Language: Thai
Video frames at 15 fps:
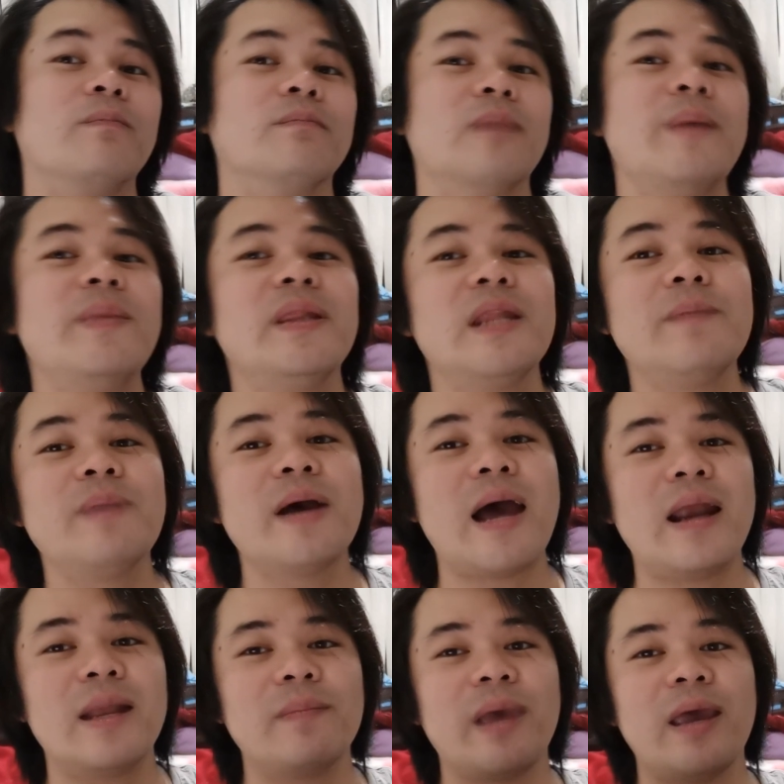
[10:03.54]
ถไม่มีซีฟเปอ
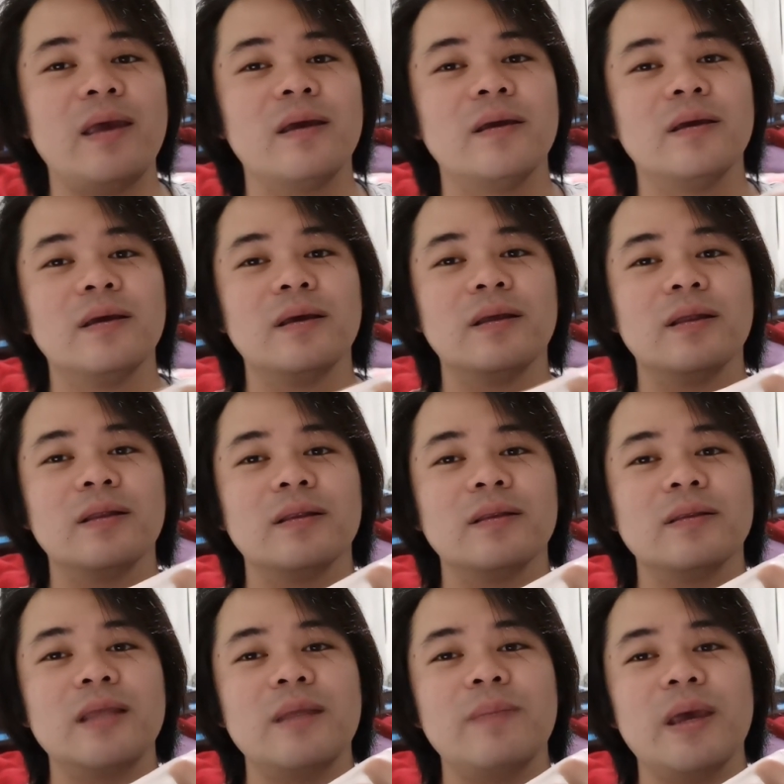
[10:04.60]
ร์คัททำไง
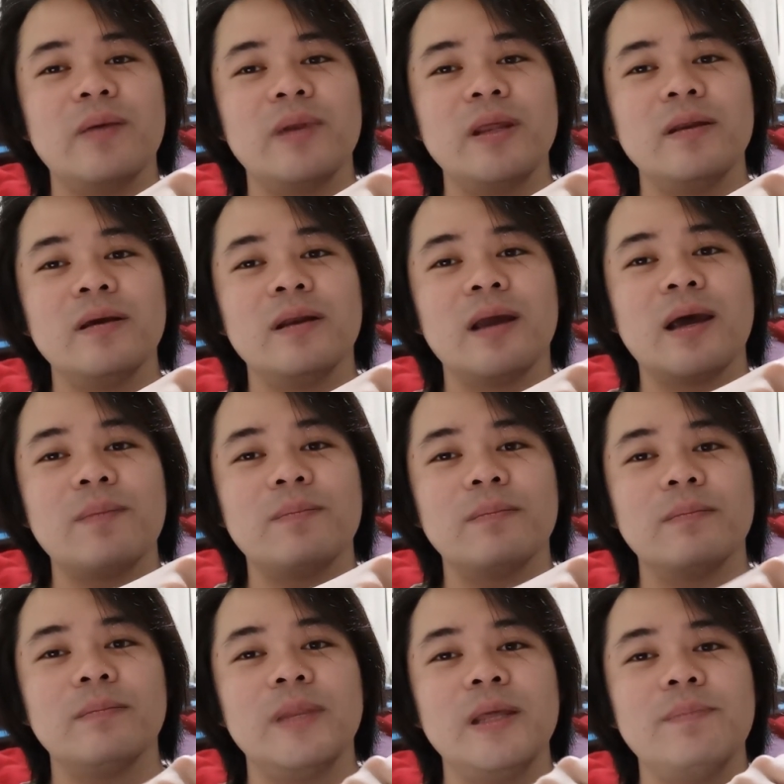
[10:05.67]
ติดเบรกนิดนึงนะครับ
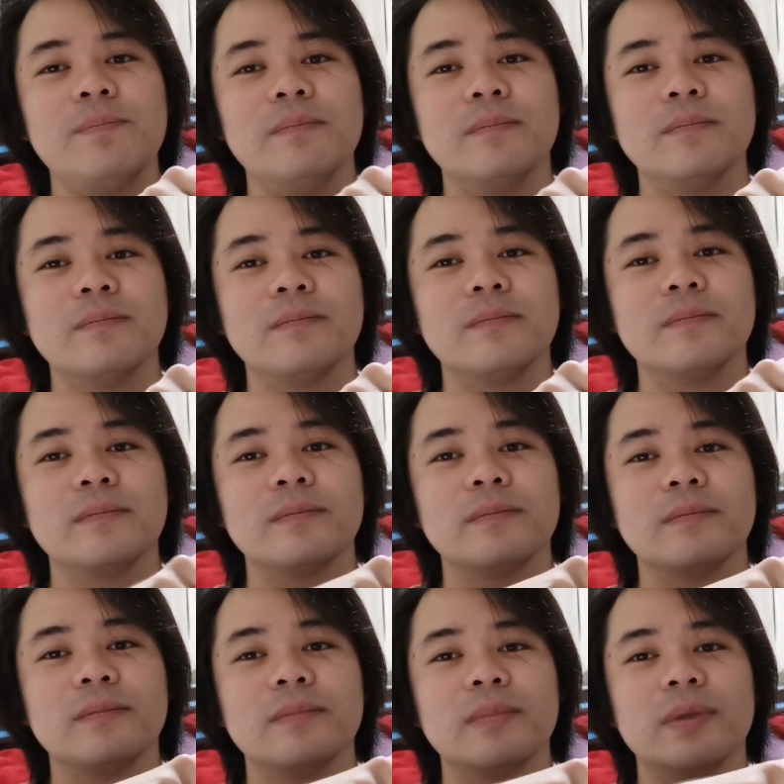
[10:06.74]
ลิฟ
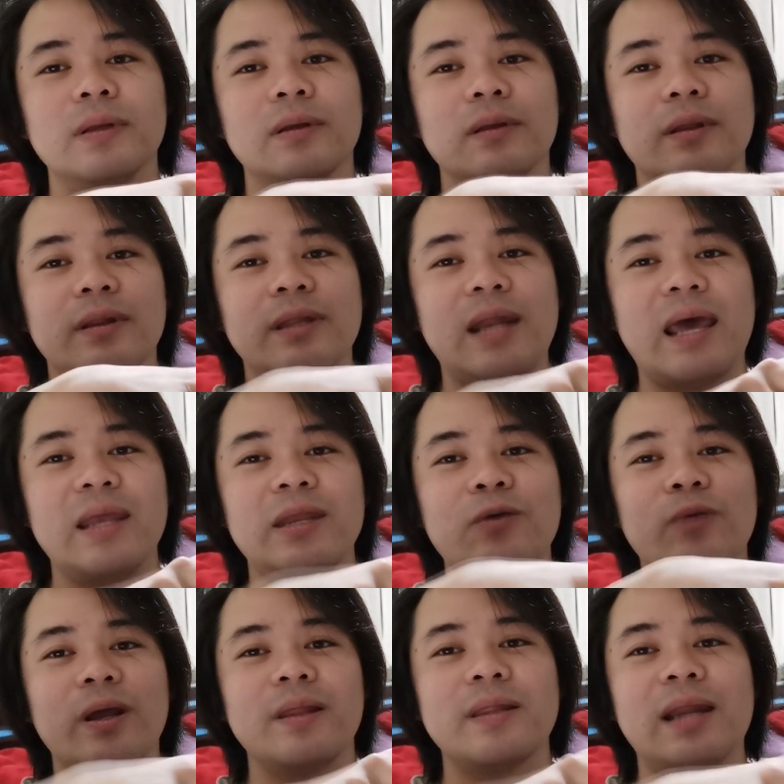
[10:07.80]
สไลด์
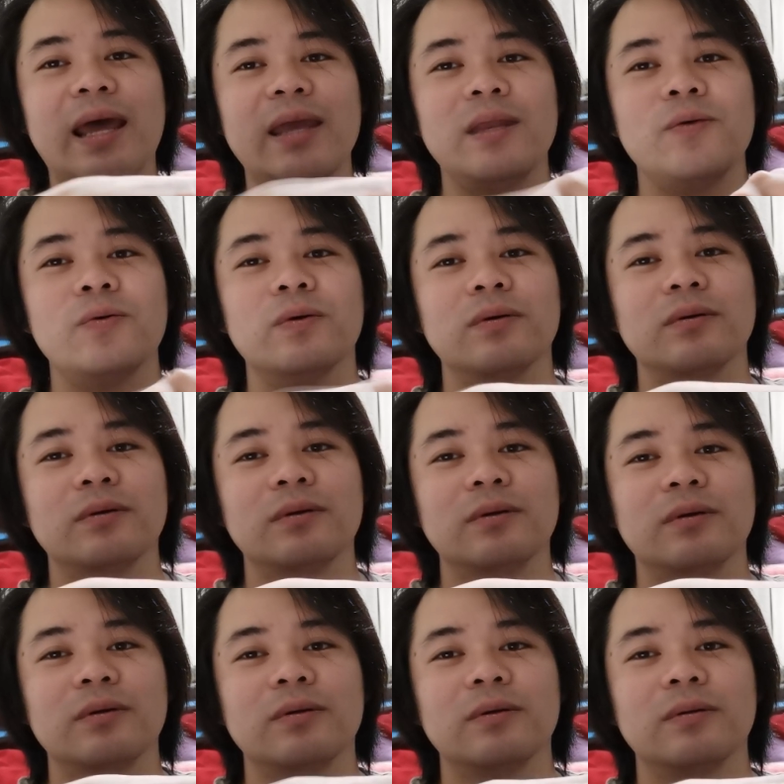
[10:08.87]
นิ้วนะสไลด์นิ้ว
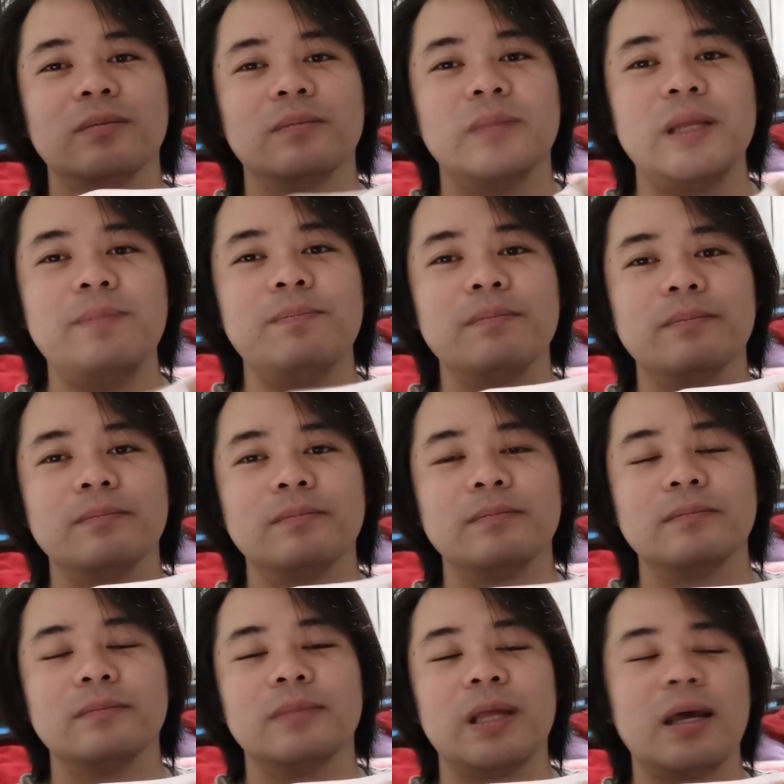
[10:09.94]
ลิฟ
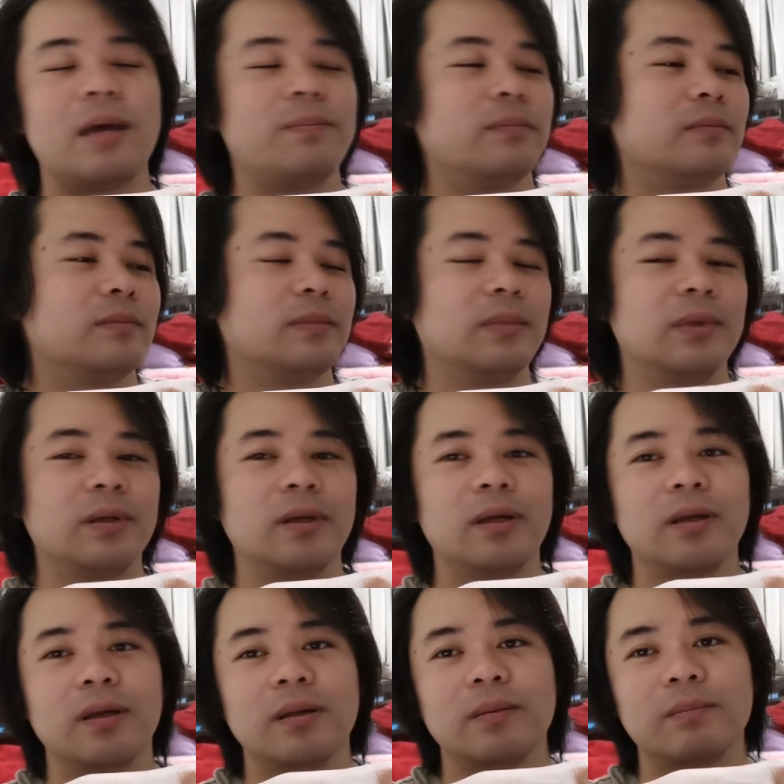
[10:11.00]
นะครับ
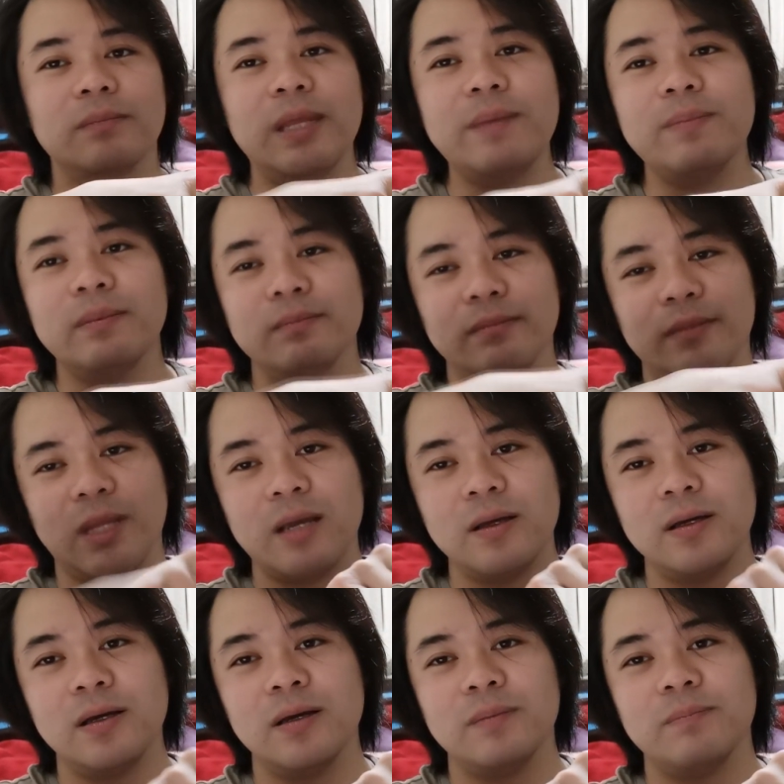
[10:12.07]
ลิฟก็
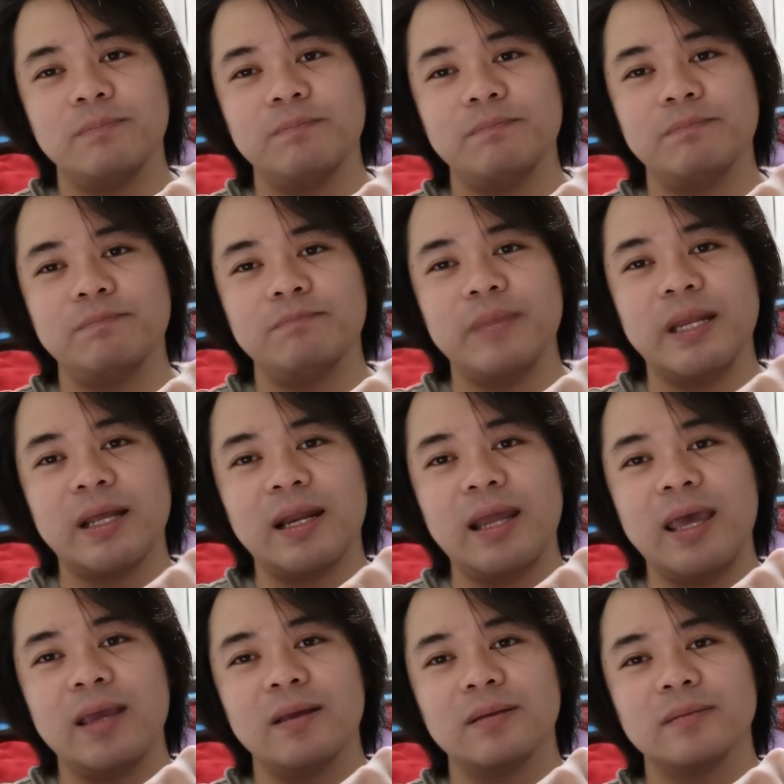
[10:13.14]
คือบิดคัน
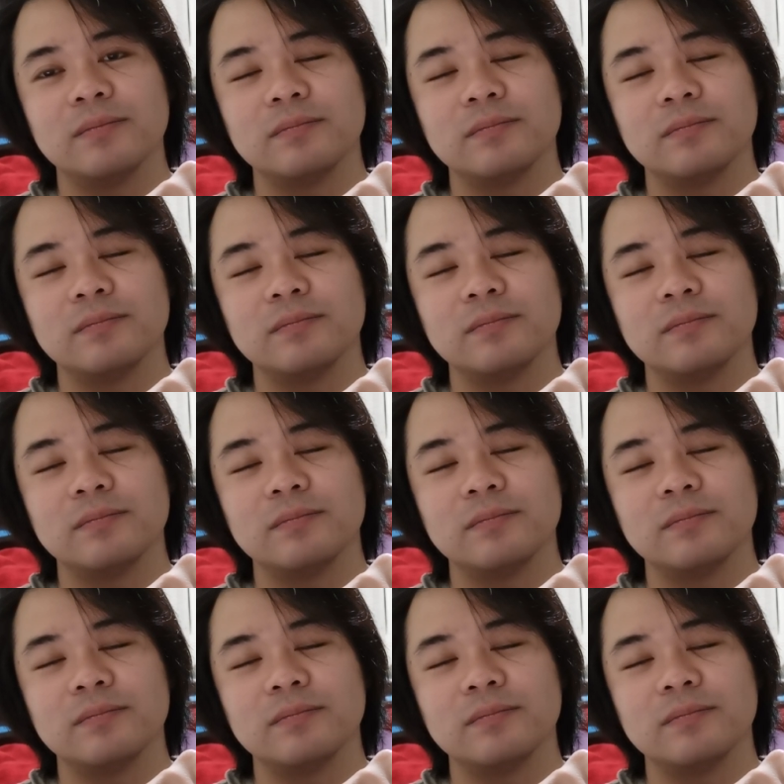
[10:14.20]
เร่ง